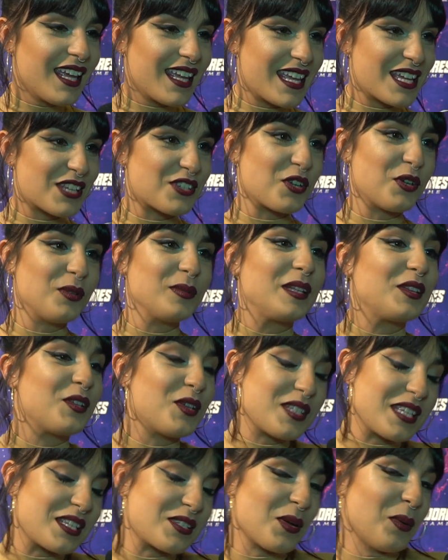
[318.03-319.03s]
eso,
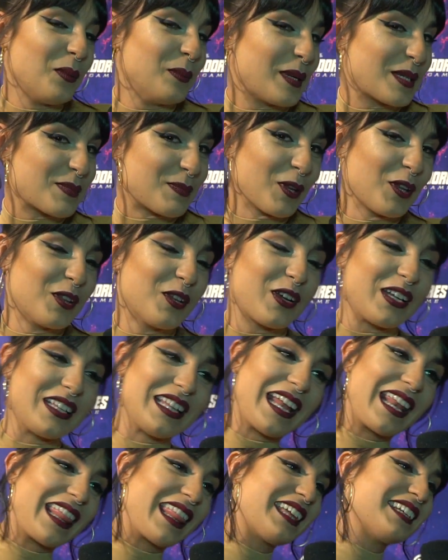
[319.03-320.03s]
entonces eso, más pronto que
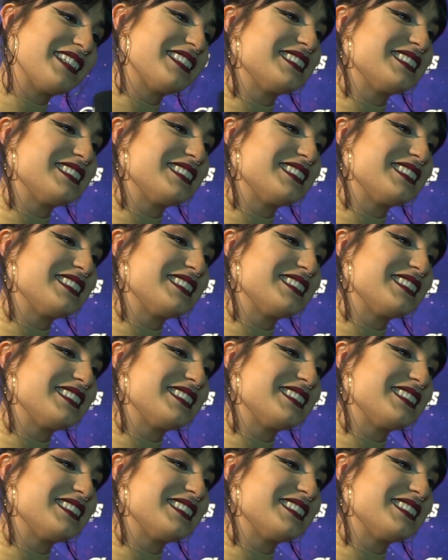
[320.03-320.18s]
tarde.